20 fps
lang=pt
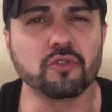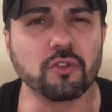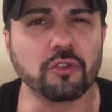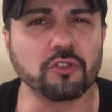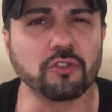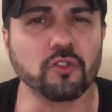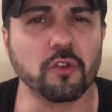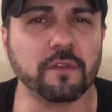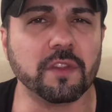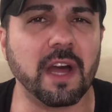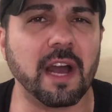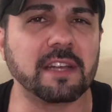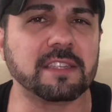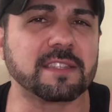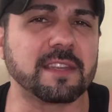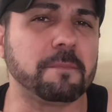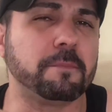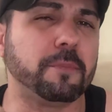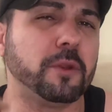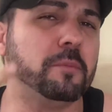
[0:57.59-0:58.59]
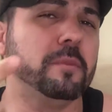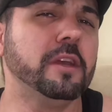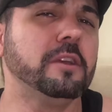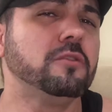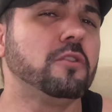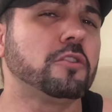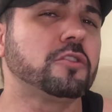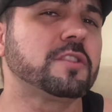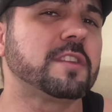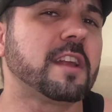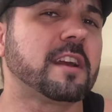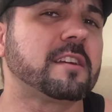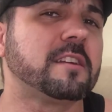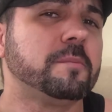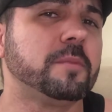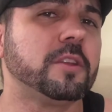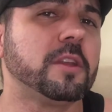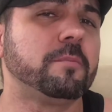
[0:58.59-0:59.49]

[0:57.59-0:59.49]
todas as novidades, saem primeiro no nosso Instagram para